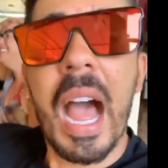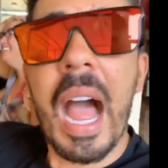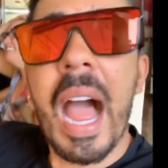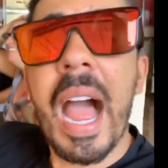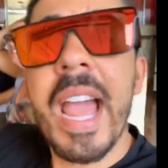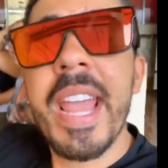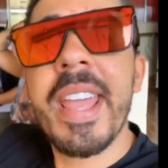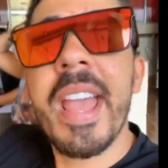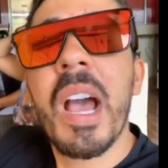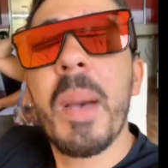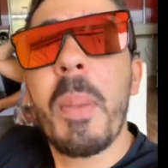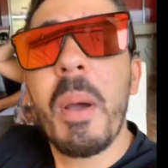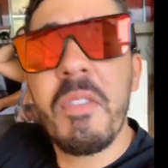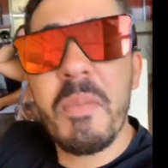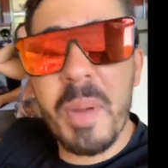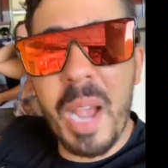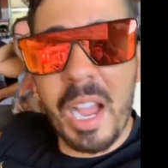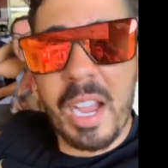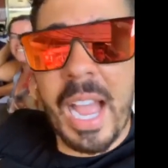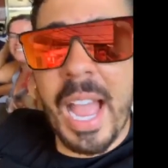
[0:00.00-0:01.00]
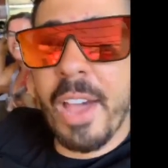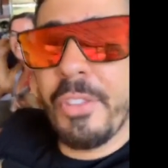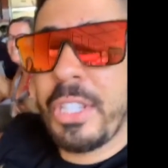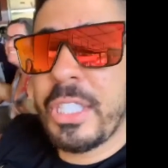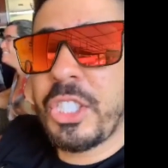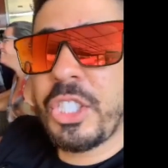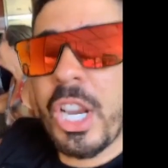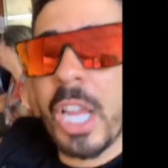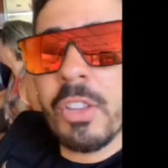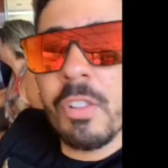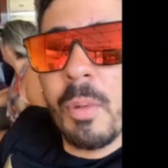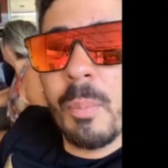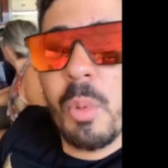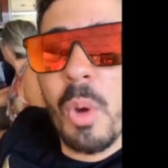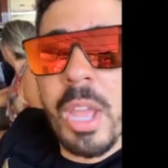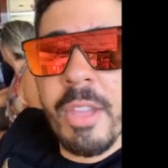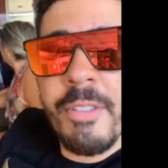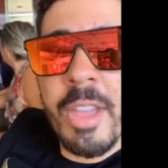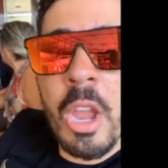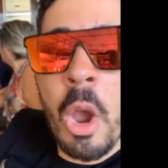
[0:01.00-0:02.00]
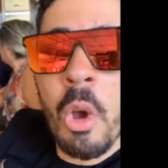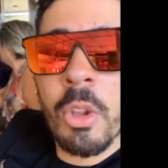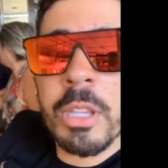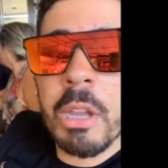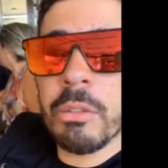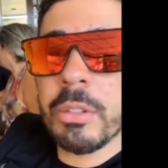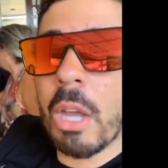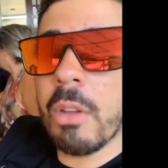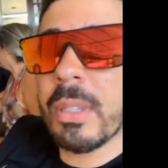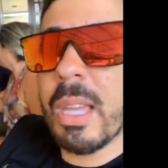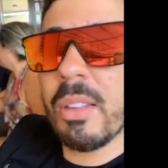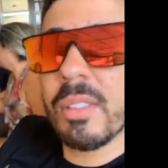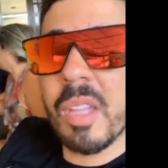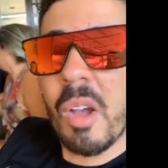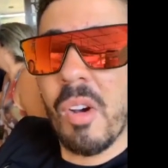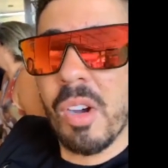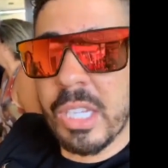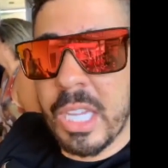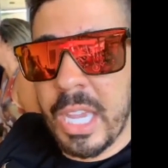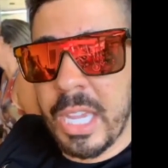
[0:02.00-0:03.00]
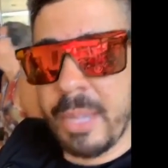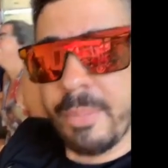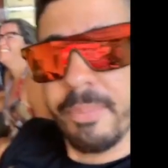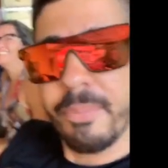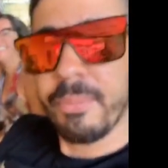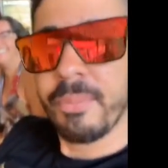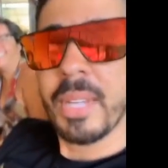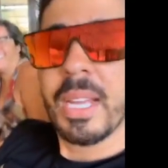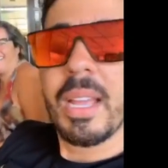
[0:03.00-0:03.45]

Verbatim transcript: Aí ela pra vir pra cá, eu disse, gente, vamos pro Réveillon, tal, tal, tal, tal, ok.